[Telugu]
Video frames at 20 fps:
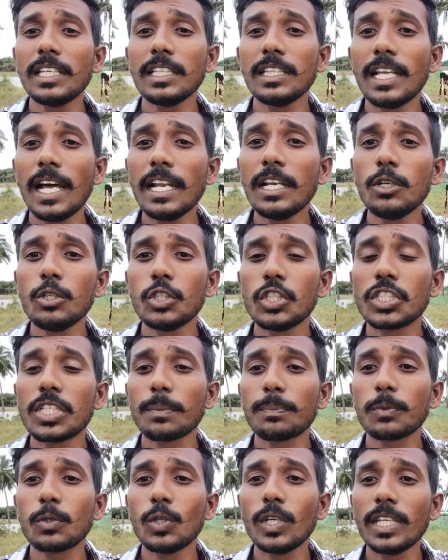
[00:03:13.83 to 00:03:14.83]
అందుకే
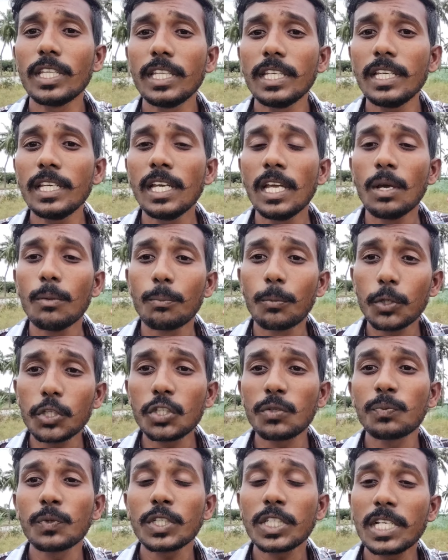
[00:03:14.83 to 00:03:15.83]
దాని నుంచి చెప్తుండేది
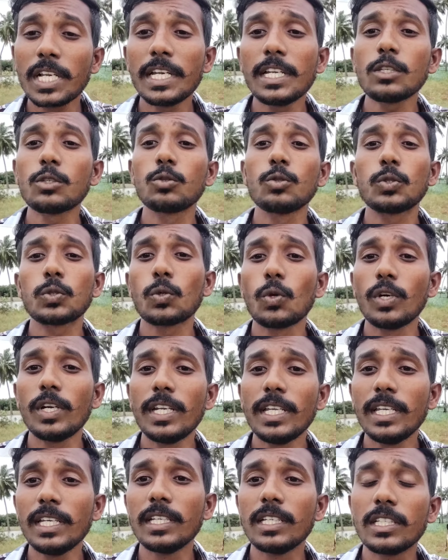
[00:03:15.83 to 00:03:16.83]
ఫస్ట్ ఫస్ట్లోనే
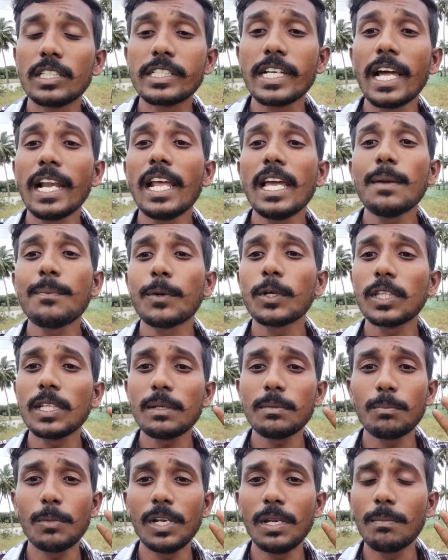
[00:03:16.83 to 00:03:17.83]
చూసుకోండి
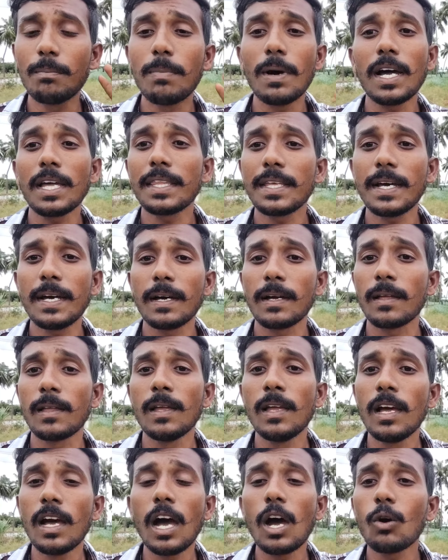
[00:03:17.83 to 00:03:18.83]
చాలా అయిపోతే మళ్ళీ
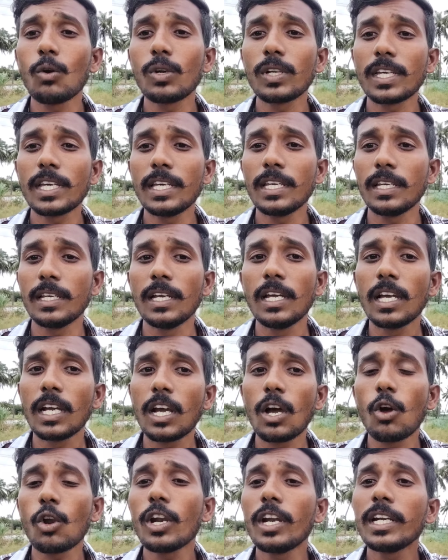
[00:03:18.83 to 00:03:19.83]
బాధ
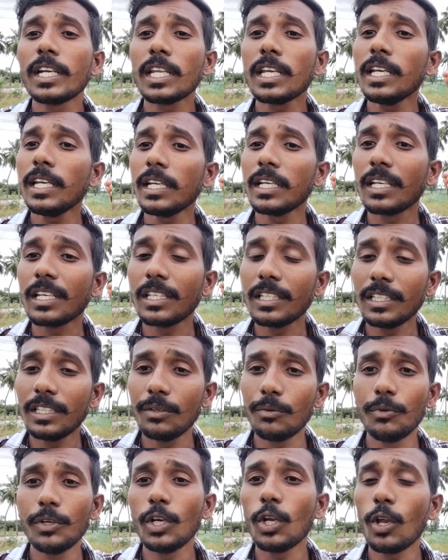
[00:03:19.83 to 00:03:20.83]
ఆవులకి కావాలంటే
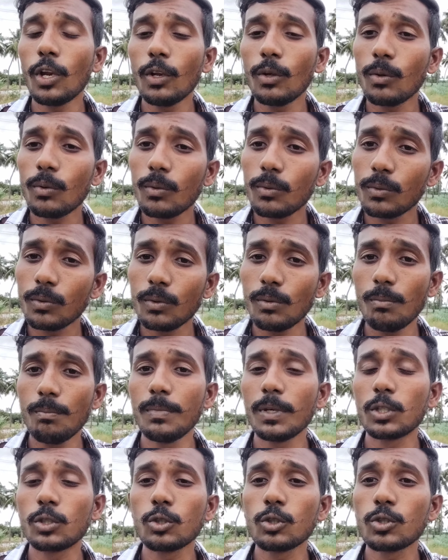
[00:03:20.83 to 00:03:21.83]
ఈ వీడియోలో
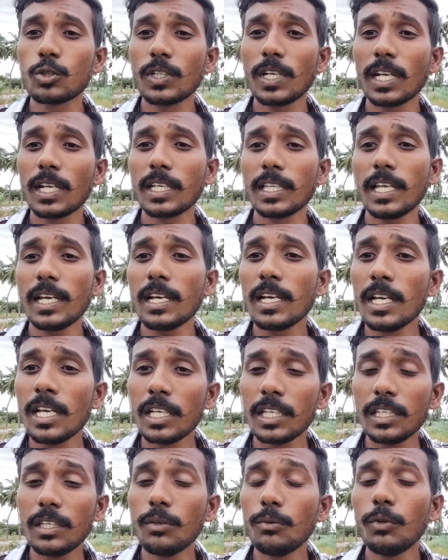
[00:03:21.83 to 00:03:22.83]
మీరు చూస్తున్నారు
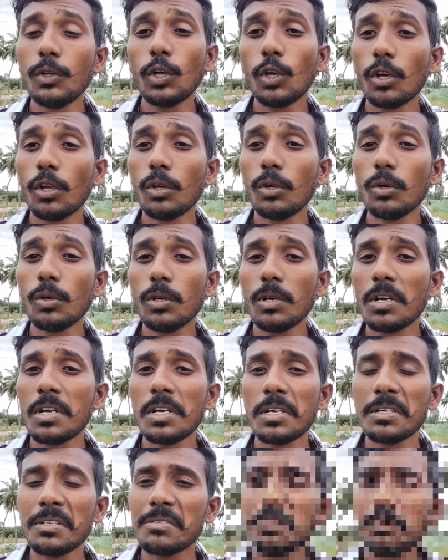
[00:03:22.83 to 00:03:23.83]
కదా ఈ వీడియోలో